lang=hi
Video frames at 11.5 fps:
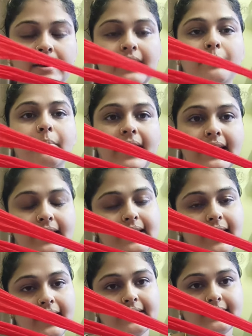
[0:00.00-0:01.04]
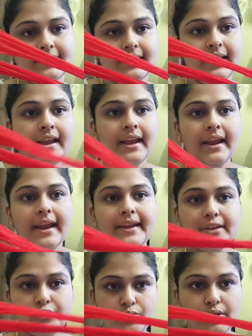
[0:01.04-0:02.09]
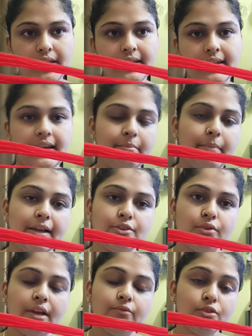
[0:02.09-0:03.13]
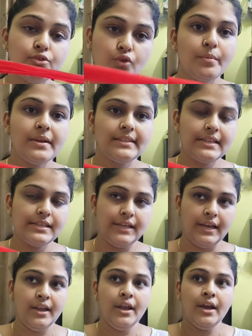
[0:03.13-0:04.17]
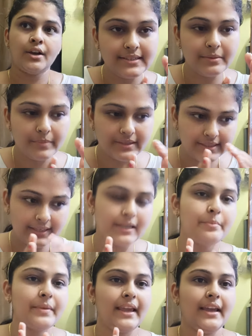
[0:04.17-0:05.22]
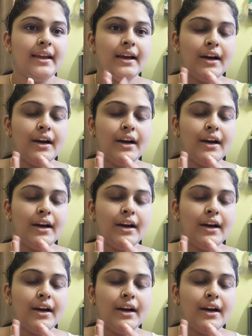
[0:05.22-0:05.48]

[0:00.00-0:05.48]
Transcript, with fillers: लंबाई ली है इसकी एक स्टोकिंग की लंबाई जो है वो चौबीस इंच है नंबर से कम के